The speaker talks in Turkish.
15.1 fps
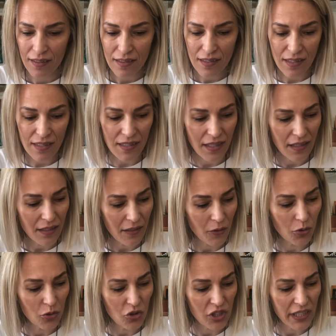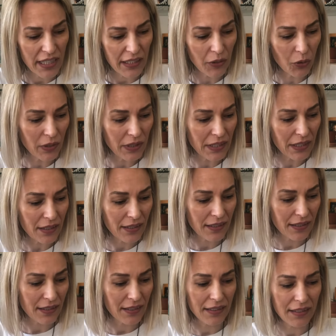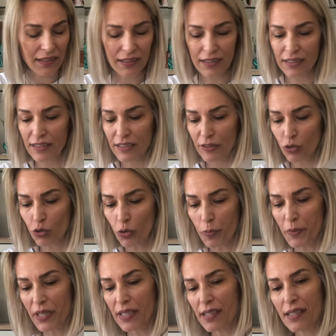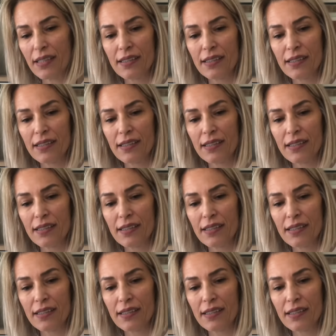Size öncelikli olarak e, toprak